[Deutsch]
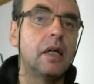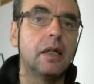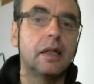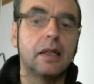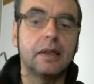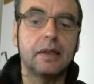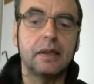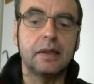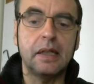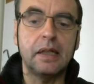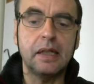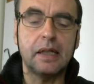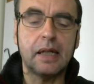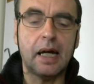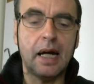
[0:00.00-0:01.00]
Das
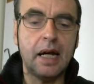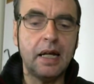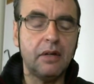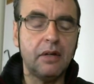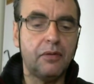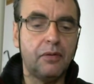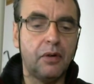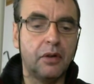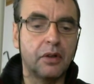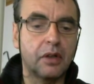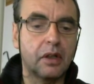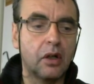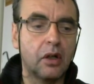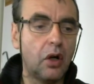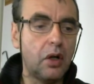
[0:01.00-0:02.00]
sind keine
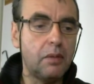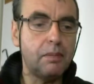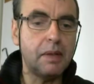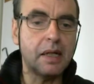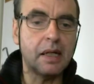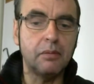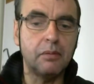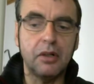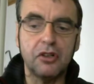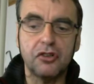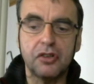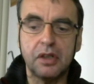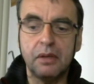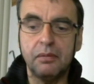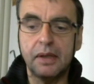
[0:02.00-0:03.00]
von Gläubigen
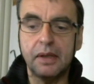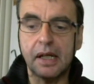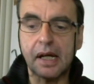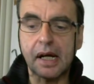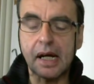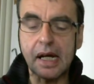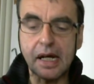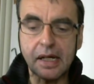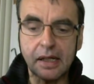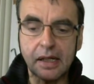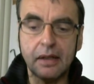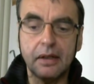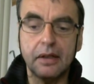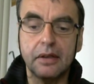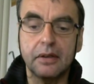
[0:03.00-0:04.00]
bestimmte
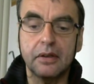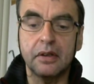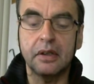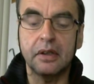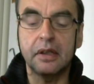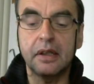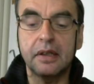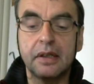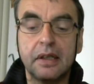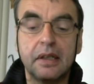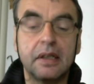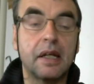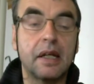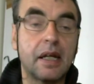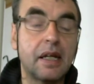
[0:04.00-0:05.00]
Rechte, sondern es
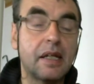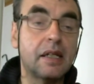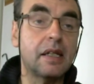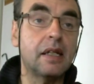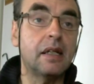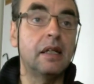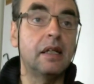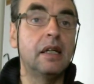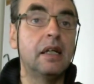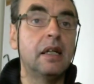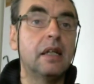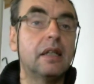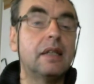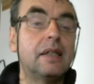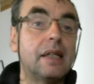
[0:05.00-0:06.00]
sind Rechte,
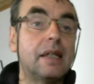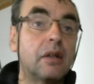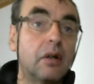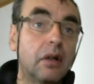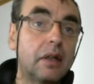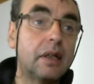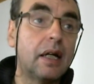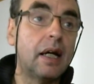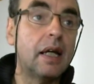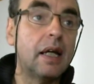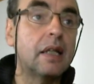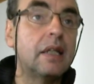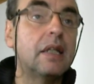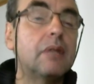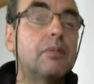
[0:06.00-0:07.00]
die Gott
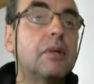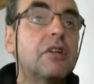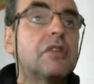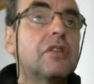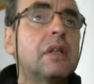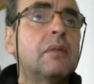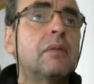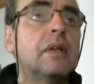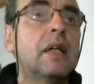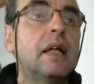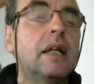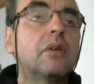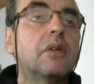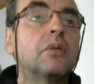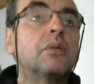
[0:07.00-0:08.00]
eigentlich bestimmt
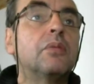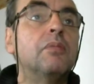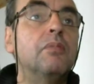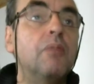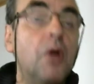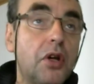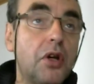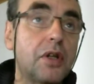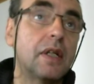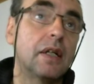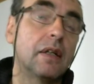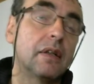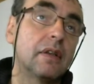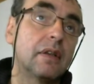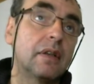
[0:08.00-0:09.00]
hat und
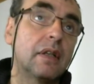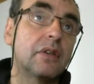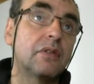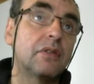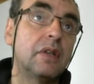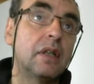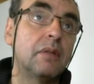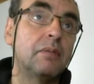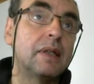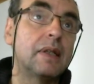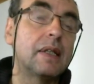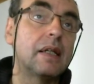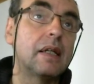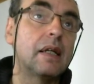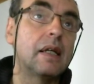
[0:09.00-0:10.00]
möchte, dass wir mit
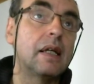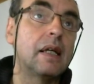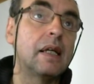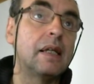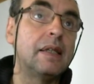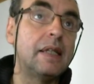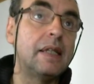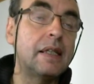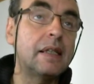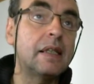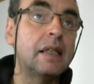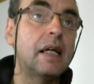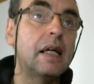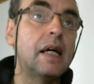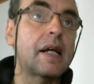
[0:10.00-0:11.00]

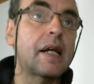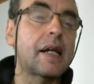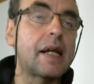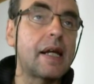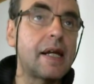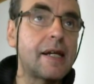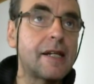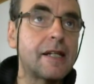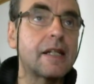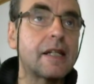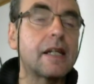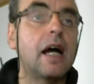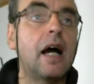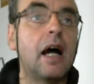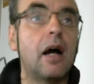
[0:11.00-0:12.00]
diesen Recht
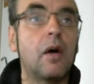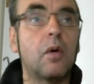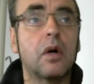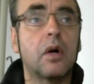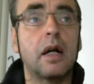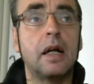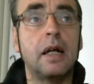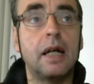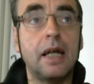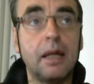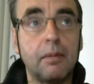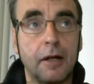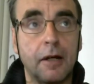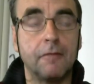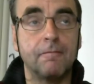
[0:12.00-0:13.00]
auch leben.